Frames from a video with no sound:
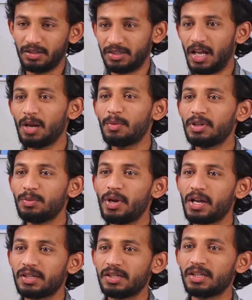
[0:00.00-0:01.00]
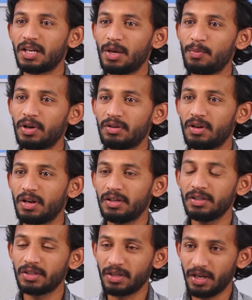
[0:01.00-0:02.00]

చాలా మంది బీఆర్ఎస్ నేతలు ఏమంటున్నారంటే ఇది